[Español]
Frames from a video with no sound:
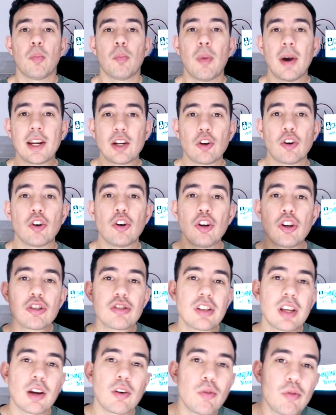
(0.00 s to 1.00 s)
Bueno,
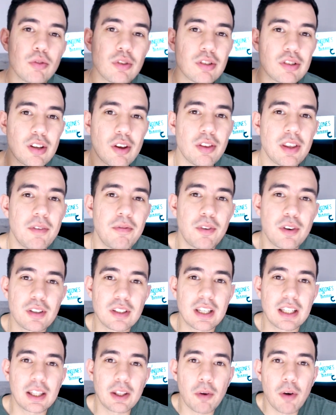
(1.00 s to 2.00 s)
los segundos
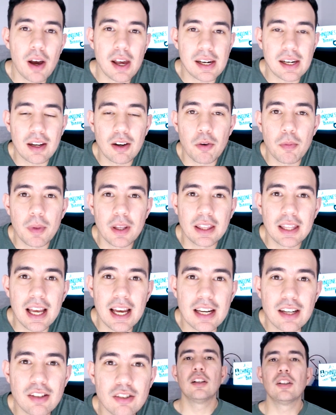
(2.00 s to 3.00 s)
audífonos que te voy a
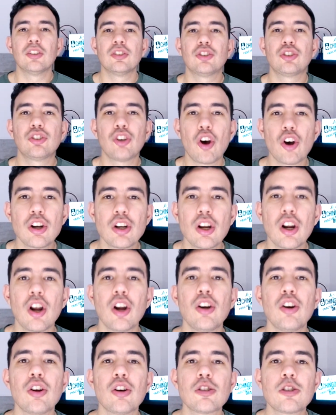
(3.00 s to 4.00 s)
recomendar son
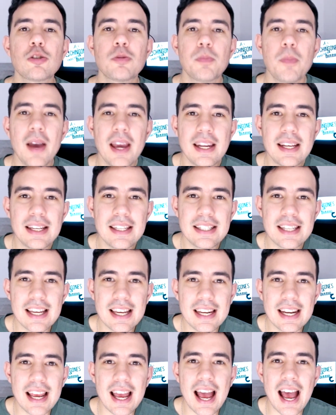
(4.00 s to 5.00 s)
los
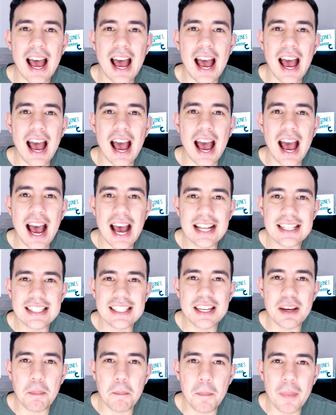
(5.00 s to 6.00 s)
Behringer
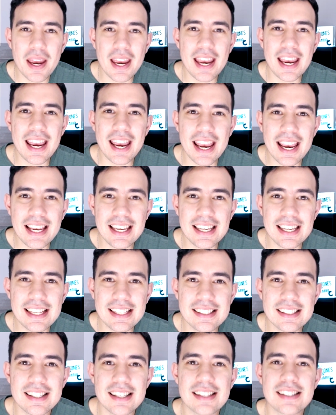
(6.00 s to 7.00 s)

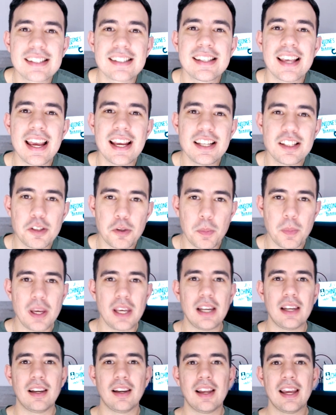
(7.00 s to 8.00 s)
HPX
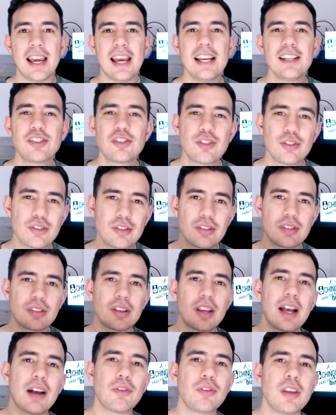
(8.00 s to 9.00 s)
6000.
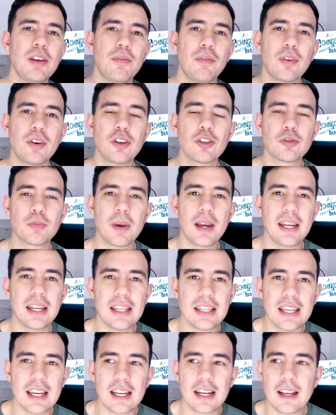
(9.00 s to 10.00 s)
Estos audífonos
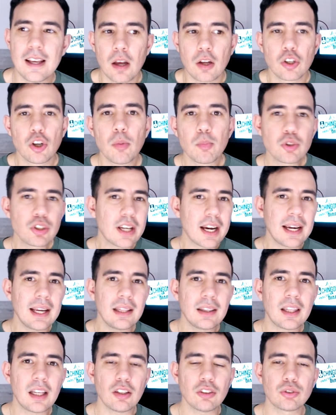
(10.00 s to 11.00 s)
Behringer, no mucha
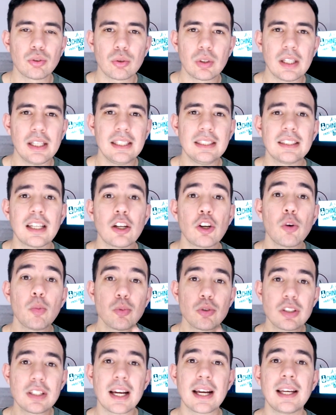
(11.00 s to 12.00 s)
gente los utiliza, no
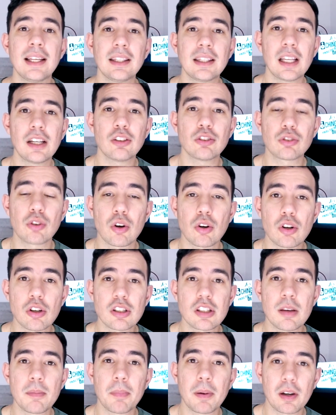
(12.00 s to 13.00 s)
mucha gente los
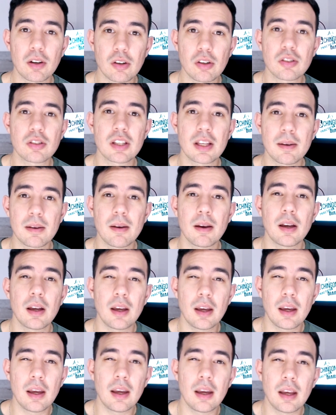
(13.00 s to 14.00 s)
conoce, pero los,
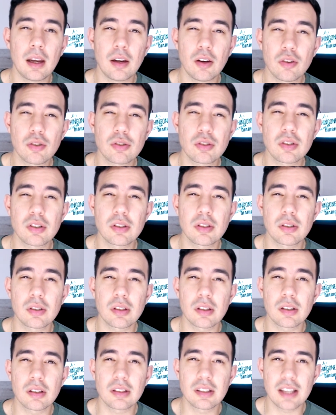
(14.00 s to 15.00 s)
eh,
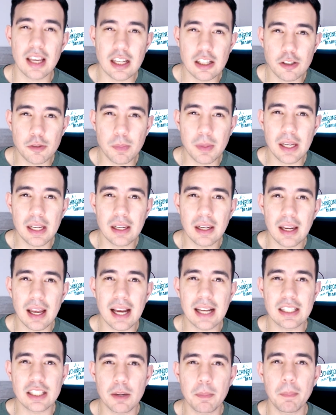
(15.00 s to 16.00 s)
los 6000,
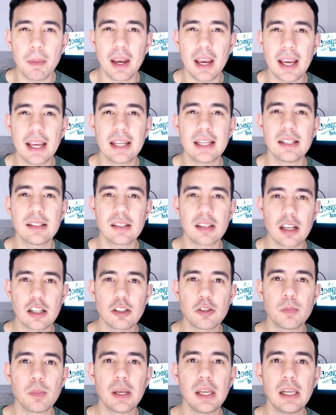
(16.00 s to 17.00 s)
HPX
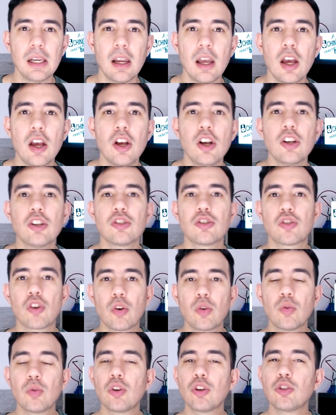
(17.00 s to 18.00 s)
6000
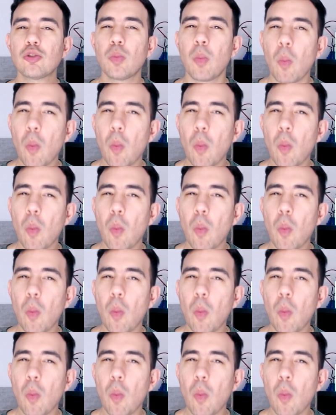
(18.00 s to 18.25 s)
son unos